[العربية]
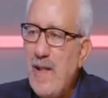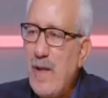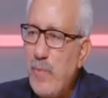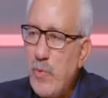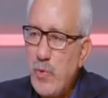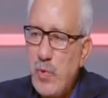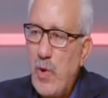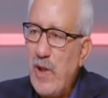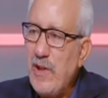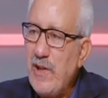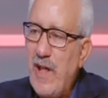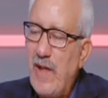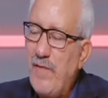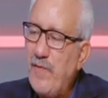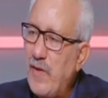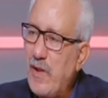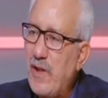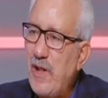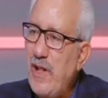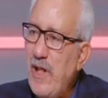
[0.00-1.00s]
عن البطولات
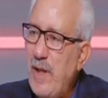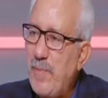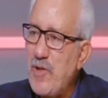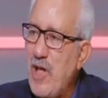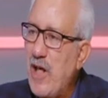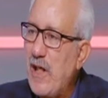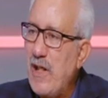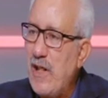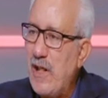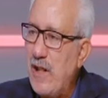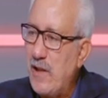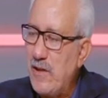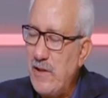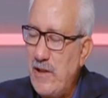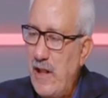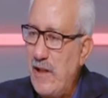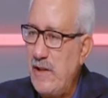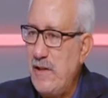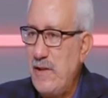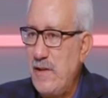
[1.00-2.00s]
الافريقيه
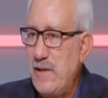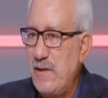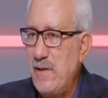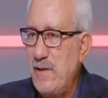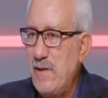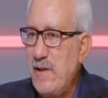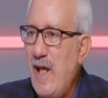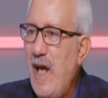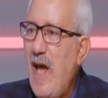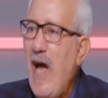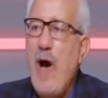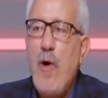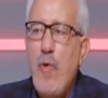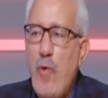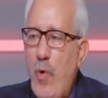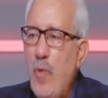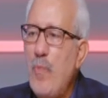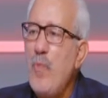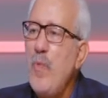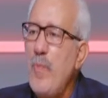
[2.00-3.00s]
بشكل يعني
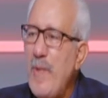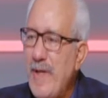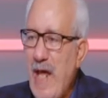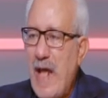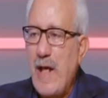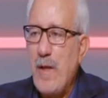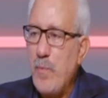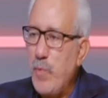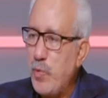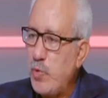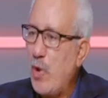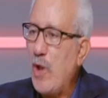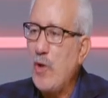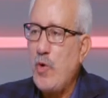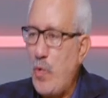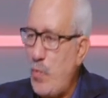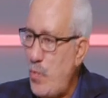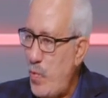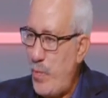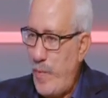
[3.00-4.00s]
او عموما عن
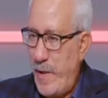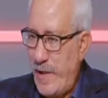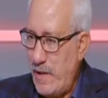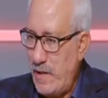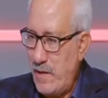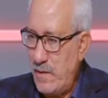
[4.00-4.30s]
البطولات عموما